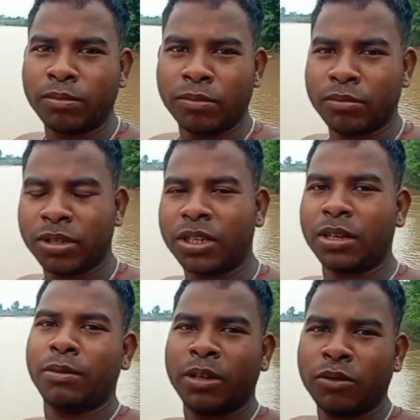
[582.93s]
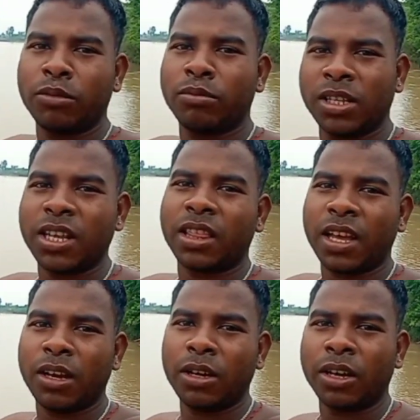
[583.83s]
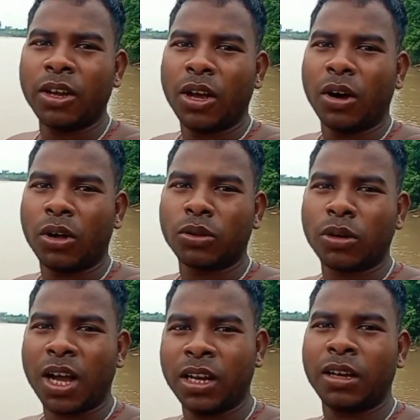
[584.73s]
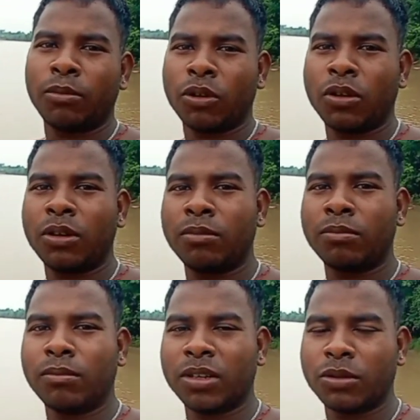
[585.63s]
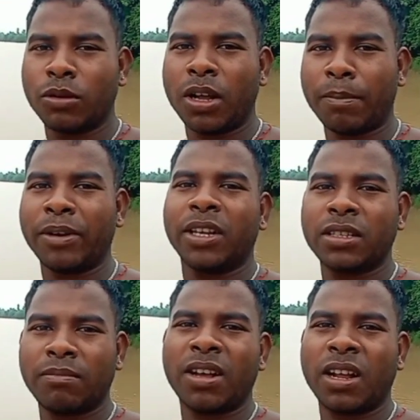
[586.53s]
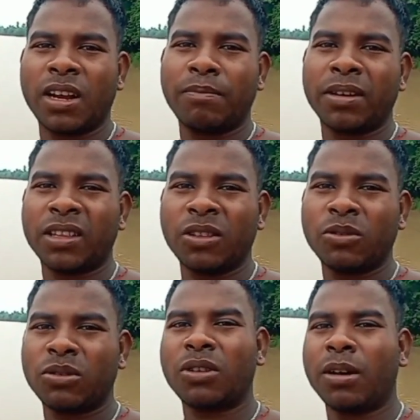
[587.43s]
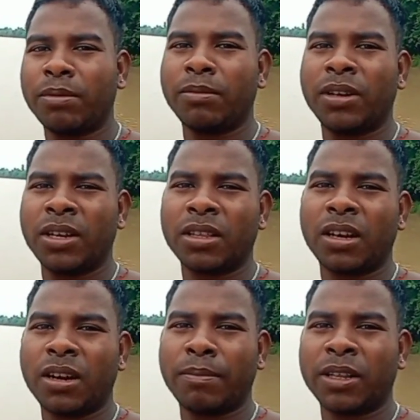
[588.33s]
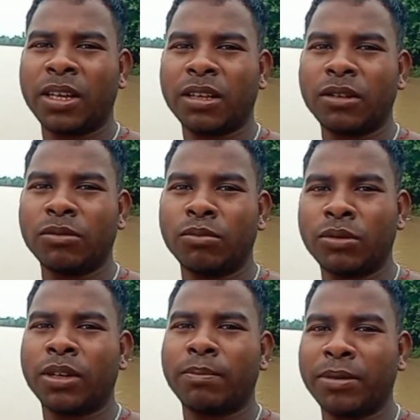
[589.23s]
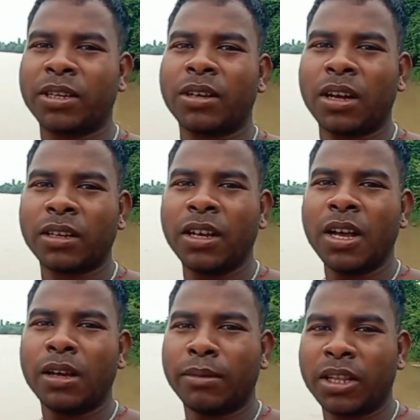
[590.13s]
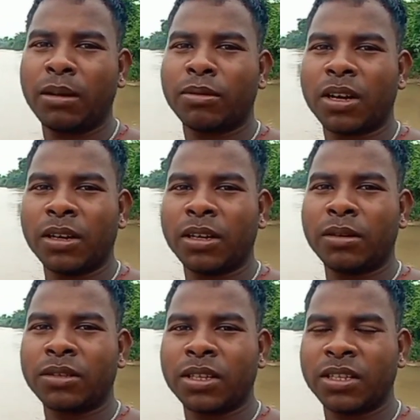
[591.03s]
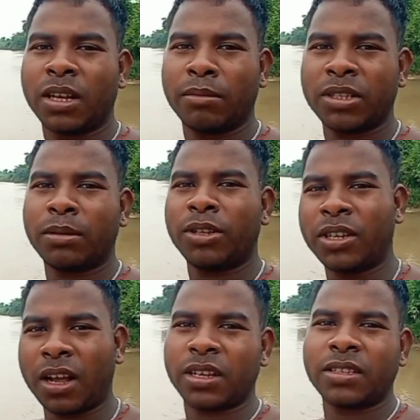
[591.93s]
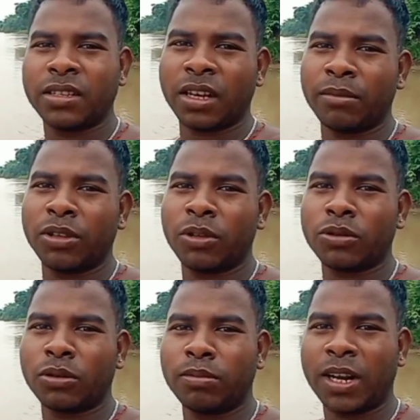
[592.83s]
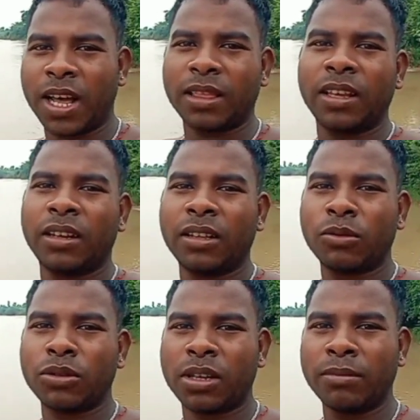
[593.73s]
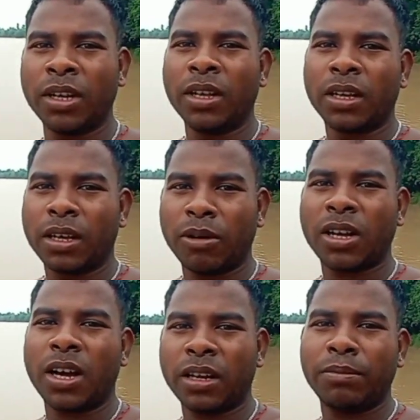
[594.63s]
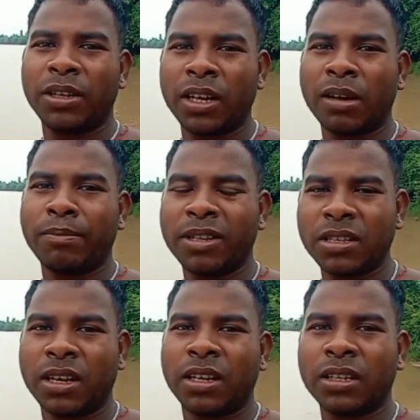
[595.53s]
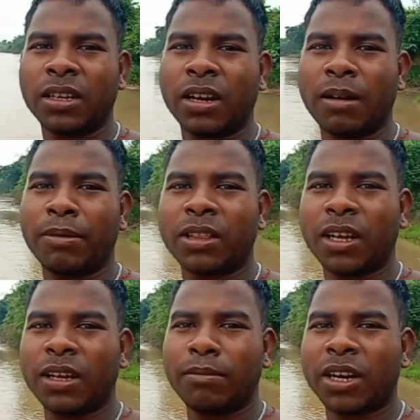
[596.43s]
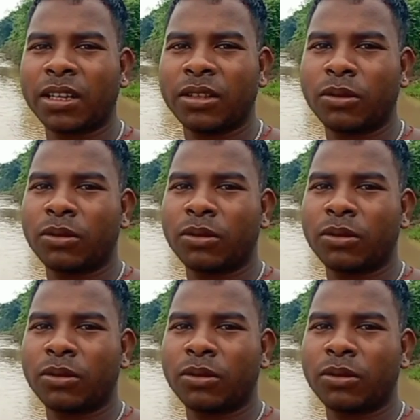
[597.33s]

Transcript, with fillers: मिट्टी भी मिल जाता है और तो खाली हम लोग को मजदूरी अपने से बनाना पड़ता है दोस्तों काफ़ी मेहनत करना पड़ता है भूखे पेट काट के मतलब सीजन में जब ईंटा के सीजन में दोस्तों बनाते हैं ना तो उस टाइम केवल खाने पीने का पैसा ही करना पड़ता है बाकी